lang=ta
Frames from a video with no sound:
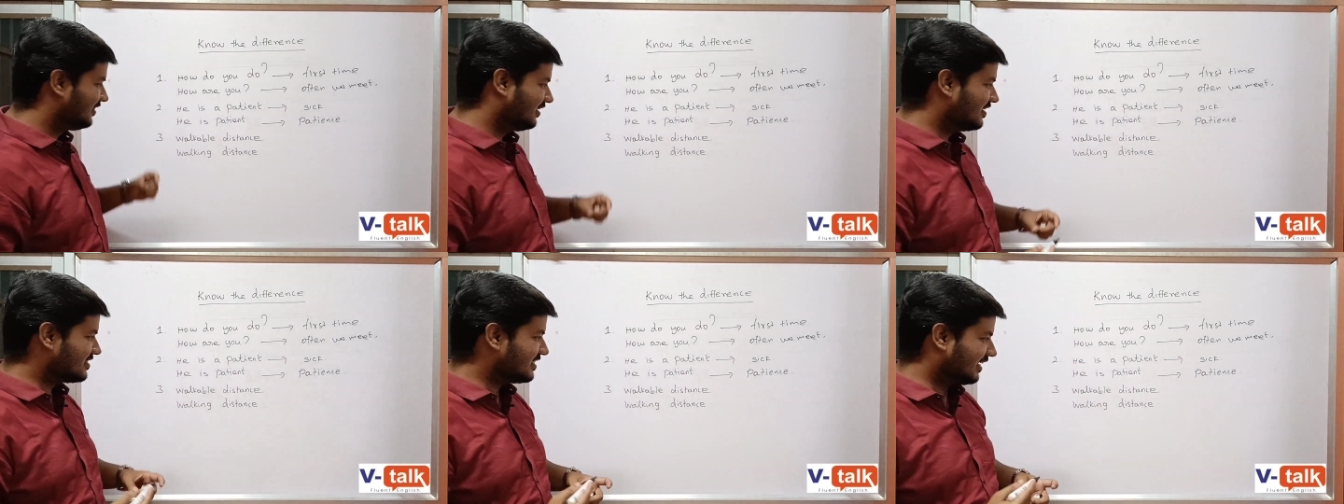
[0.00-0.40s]

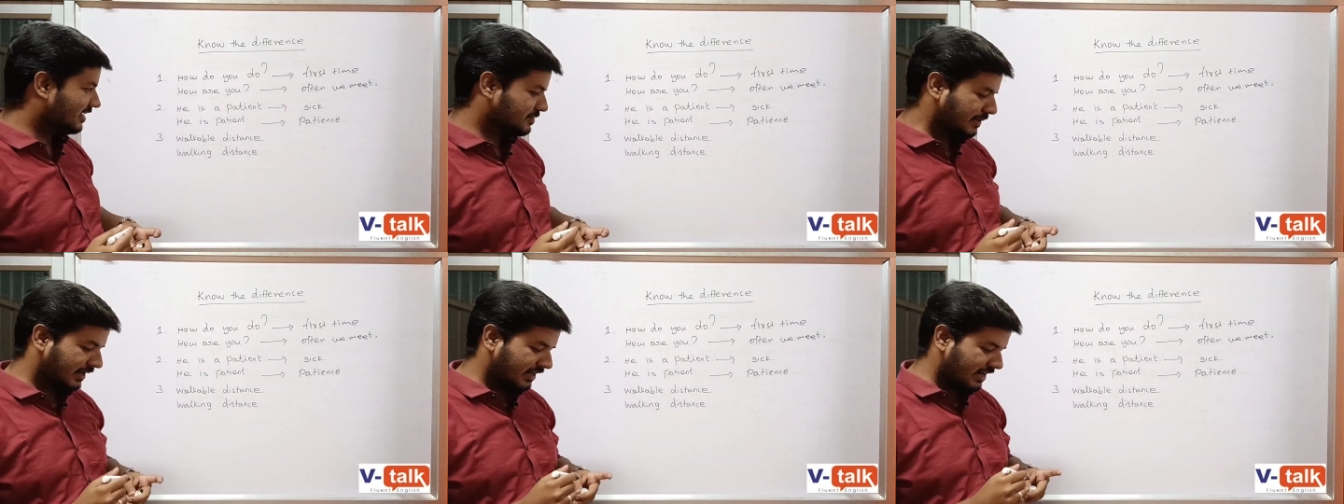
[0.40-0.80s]
தேர்ட்
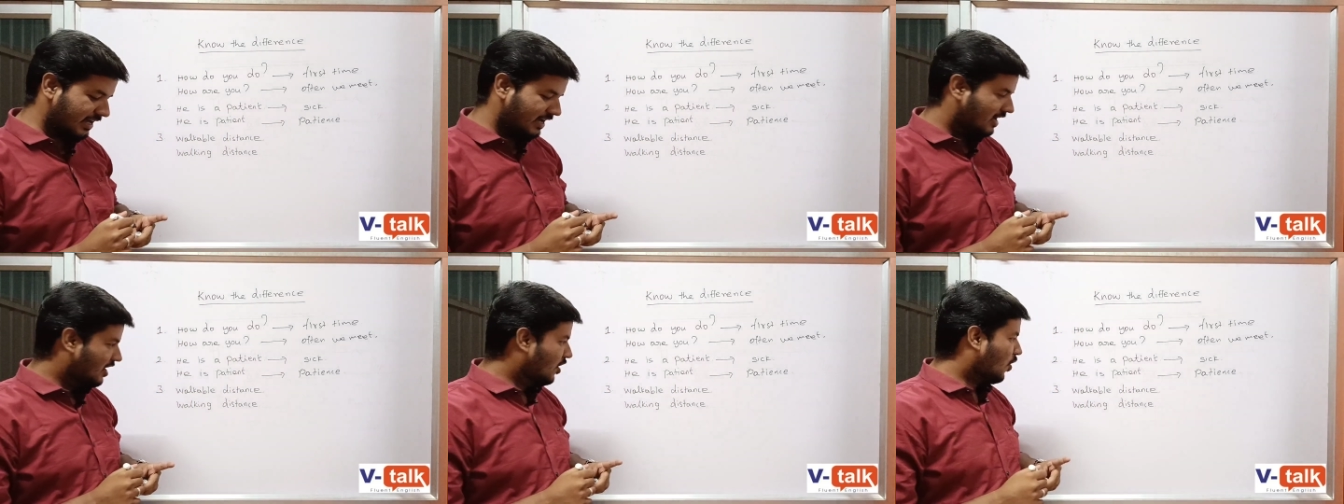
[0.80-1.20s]
சென்டென்ஸ்
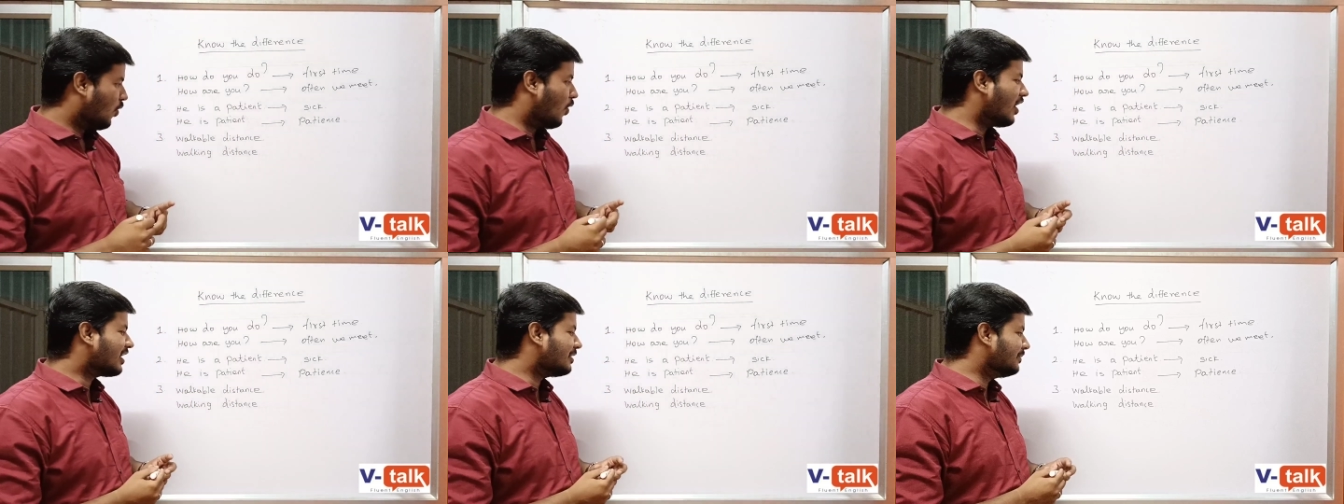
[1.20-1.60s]
பார்க்கலாம்
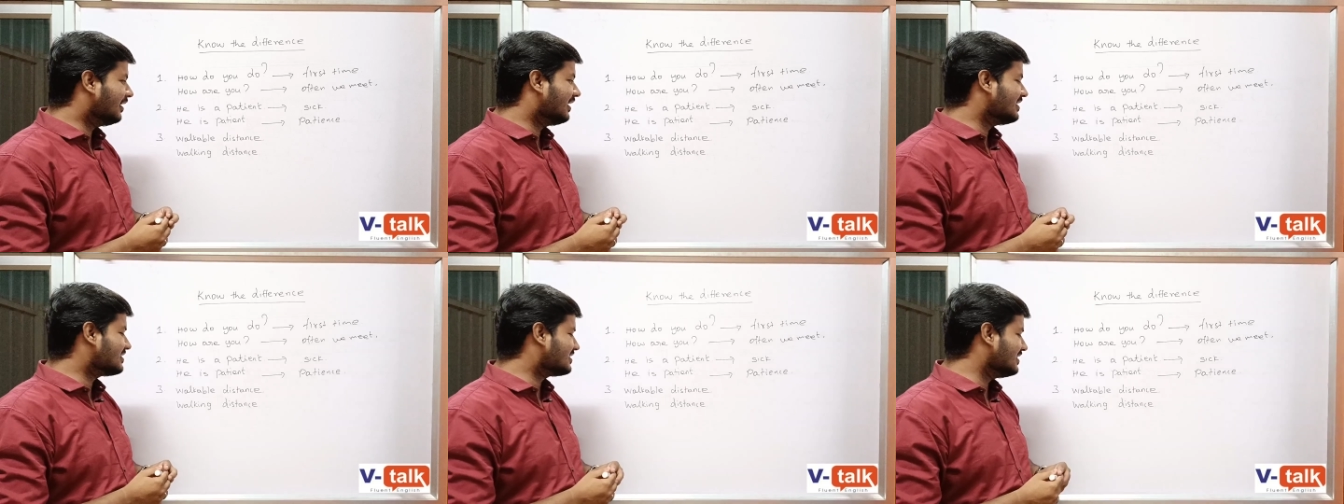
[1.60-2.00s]

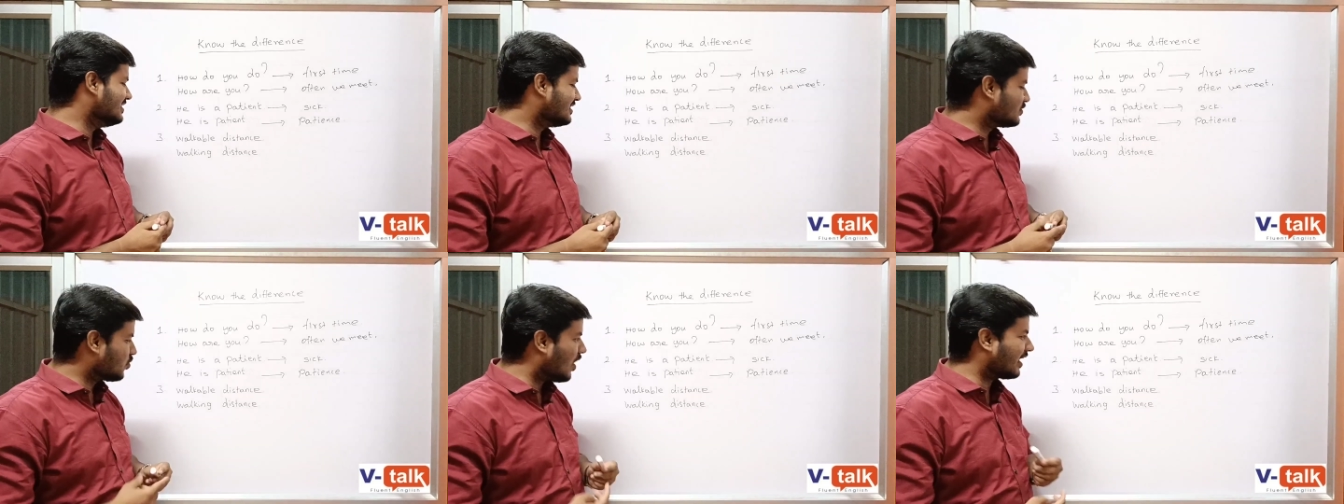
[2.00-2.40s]
வாக்கபிள்
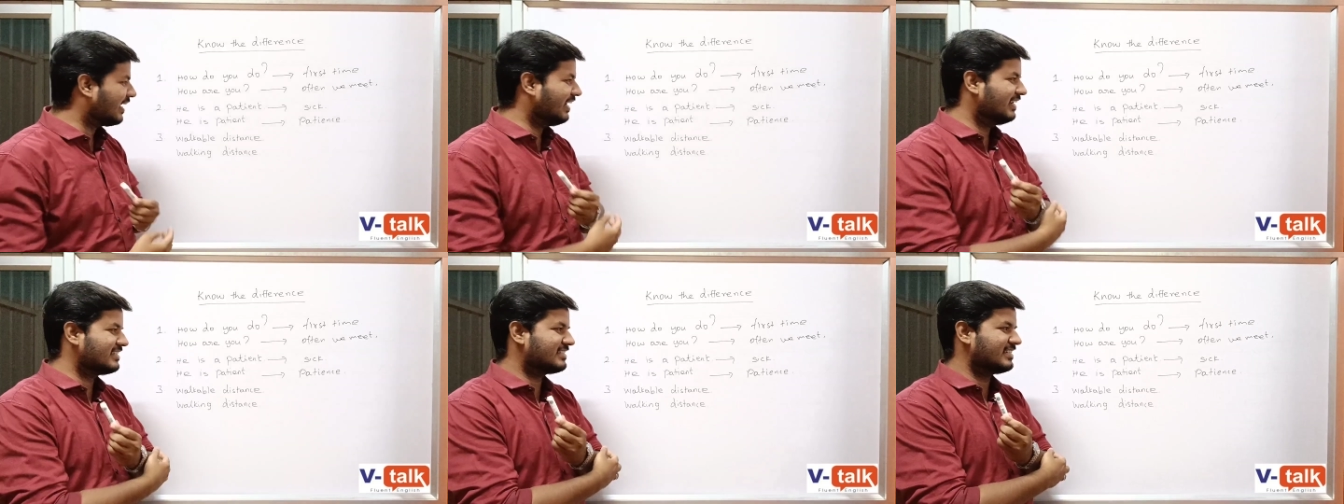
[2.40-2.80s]
டிஸ்டன்ஸ்
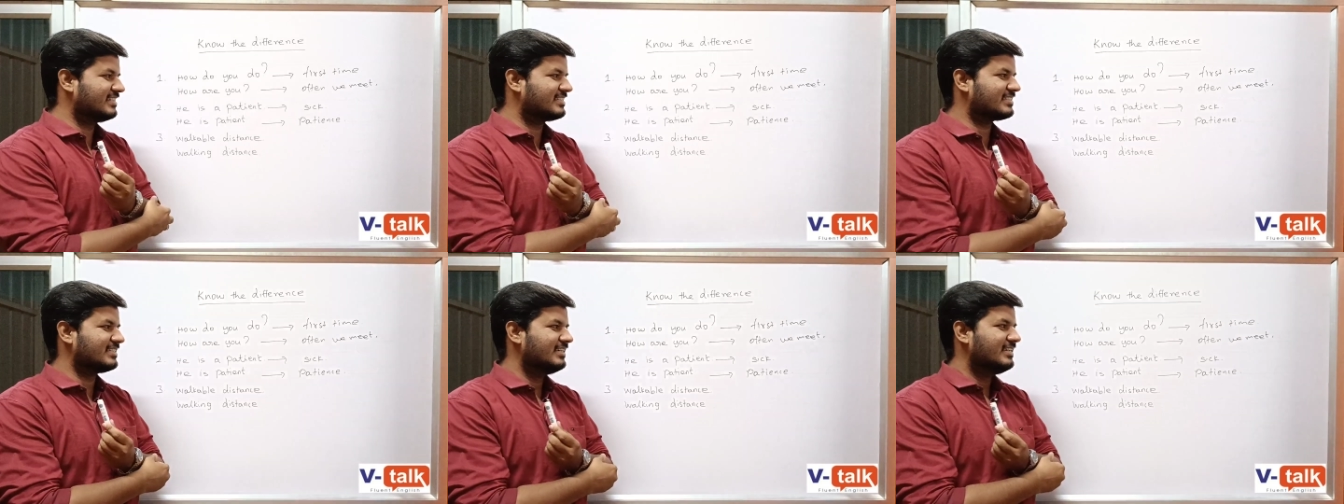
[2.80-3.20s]
வாக்கிங்
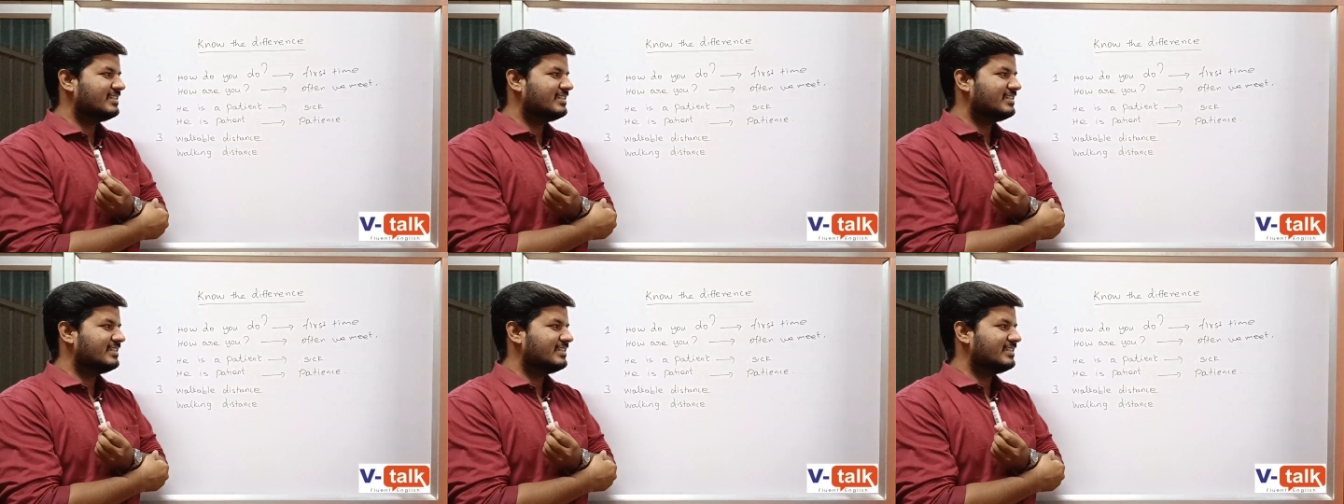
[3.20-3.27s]
டிஸ்டன்ஸ்